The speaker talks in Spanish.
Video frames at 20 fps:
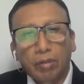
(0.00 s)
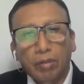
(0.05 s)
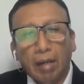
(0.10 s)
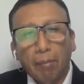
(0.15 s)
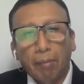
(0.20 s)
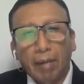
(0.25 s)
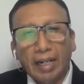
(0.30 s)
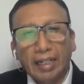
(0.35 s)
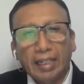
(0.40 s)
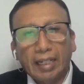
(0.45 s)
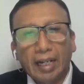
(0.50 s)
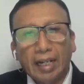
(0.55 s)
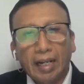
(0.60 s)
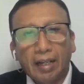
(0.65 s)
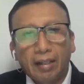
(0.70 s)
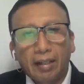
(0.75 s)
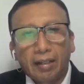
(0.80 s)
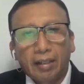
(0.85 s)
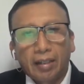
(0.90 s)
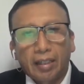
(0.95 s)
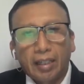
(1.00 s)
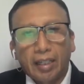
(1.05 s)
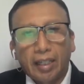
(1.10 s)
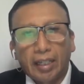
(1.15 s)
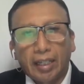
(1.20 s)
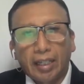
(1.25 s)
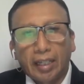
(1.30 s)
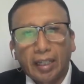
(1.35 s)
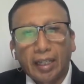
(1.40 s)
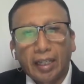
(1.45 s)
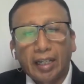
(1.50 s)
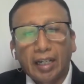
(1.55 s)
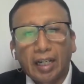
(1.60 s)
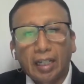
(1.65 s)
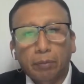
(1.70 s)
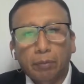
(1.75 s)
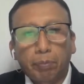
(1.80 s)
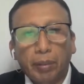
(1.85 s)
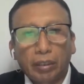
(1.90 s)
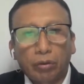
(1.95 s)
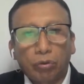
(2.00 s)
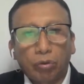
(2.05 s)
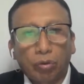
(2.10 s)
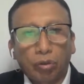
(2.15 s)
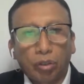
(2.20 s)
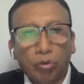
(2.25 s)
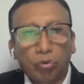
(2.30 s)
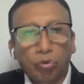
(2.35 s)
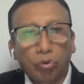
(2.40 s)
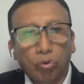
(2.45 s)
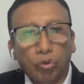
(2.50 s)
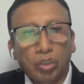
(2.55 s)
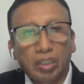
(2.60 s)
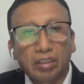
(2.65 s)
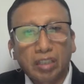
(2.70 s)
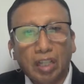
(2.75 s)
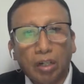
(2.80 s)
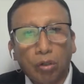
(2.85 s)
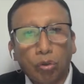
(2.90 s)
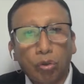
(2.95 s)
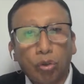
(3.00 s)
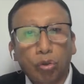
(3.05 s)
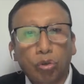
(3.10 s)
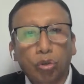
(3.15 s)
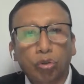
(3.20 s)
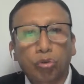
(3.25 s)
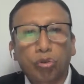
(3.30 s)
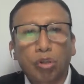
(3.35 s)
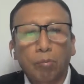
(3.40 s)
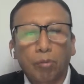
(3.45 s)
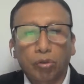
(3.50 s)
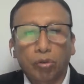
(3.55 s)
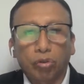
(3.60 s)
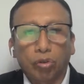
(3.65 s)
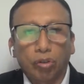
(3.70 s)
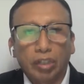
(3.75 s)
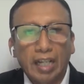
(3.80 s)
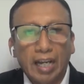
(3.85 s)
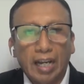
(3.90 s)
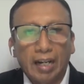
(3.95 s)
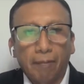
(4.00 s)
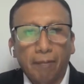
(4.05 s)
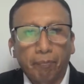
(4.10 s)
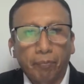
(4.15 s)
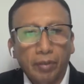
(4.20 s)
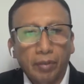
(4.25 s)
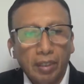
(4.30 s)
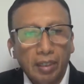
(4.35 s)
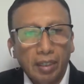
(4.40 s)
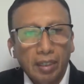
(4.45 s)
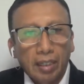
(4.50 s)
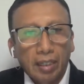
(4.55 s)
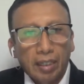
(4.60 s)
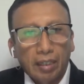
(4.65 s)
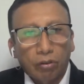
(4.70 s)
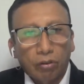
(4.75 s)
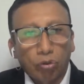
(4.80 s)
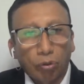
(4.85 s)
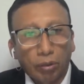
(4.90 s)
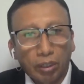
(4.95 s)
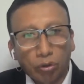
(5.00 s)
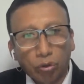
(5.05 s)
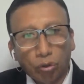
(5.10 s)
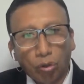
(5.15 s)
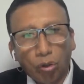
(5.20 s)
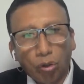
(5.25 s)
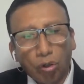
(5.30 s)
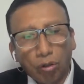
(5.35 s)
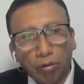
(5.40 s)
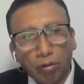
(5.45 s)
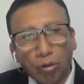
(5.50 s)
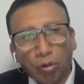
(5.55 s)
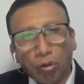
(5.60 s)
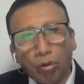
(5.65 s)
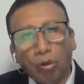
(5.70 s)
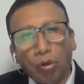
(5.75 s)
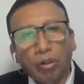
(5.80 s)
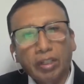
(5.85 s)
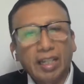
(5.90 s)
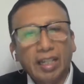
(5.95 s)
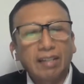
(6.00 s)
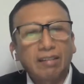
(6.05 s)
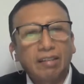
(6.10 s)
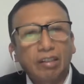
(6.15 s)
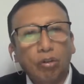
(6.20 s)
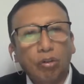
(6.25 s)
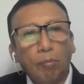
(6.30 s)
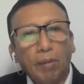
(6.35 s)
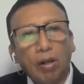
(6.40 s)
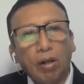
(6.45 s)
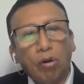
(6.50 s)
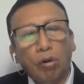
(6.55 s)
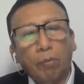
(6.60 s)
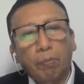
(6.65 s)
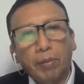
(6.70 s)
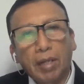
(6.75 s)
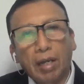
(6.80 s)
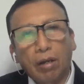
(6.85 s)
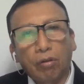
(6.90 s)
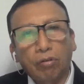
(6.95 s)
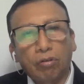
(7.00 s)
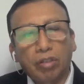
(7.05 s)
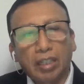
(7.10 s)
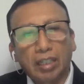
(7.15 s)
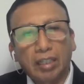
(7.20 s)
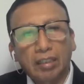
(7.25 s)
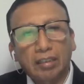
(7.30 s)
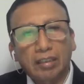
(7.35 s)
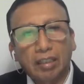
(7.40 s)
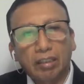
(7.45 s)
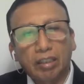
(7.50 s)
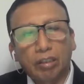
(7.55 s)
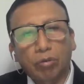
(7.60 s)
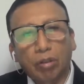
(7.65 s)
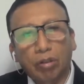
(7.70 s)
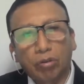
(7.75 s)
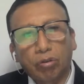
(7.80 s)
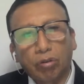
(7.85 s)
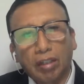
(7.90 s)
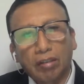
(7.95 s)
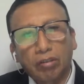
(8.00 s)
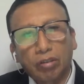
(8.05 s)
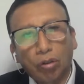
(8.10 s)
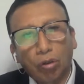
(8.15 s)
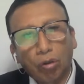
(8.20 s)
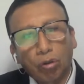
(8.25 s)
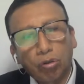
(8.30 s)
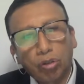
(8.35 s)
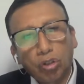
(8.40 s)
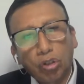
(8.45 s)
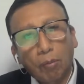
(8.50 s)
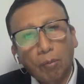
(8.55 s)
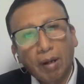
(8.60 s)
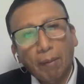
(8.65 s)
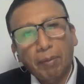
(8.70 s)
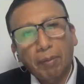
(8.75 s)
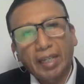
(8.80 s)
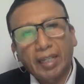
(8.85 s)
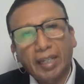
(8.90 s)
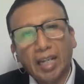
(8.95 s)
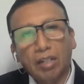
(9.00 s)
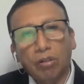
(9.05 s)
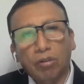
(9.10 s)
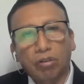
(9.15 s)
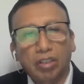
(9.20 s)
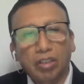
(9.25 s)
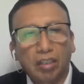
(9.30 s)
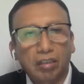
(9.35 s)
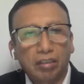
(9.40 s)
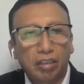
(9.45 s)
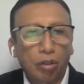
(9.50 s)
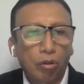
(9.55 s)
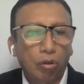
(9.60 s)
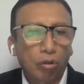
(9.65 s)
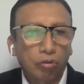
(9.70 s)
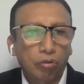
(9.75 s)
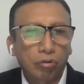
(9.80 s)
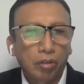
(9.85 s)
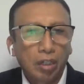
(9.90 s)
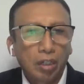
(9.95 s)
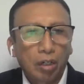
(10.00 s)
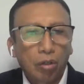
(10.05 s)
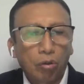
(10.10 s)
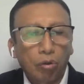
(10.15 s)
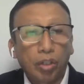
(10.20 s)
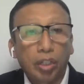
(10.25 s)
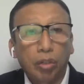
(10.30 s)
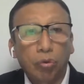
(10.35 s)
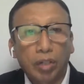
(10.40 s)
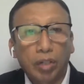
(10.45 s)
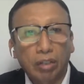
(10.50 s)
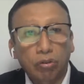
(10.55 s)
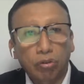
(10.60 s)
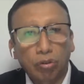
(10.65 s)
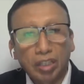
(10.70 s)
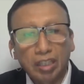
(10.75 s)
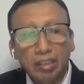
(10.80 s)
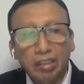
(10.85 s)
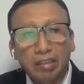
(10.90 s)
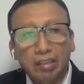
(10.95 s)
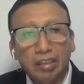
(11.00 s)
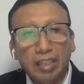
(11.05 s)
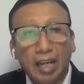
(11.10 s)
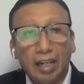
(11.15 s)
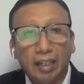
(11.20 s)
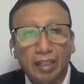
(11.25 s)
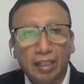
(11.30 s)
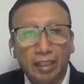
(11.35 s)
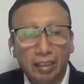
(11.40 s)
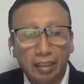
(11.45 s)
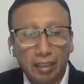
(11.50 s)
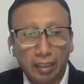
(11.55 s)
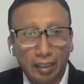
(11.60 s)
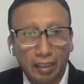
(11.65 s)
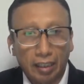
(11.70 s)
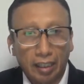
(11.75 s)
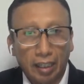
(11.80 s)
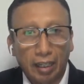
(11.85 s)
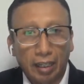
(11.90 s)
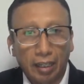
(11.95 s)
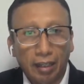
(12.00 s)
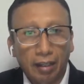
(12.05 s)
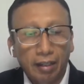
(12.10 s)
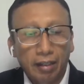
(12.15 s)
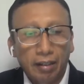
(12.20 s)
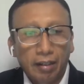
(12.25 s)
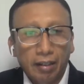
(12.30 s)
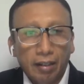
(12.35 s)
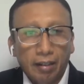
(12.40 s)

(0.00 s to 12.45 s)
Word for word: una marca en el aspecto de su desarrollo socioemocional. Sobre todo los que han sido más golpeados en esta situación han sido los niños más pequeños, es decir, los de educación inicial, que tienen que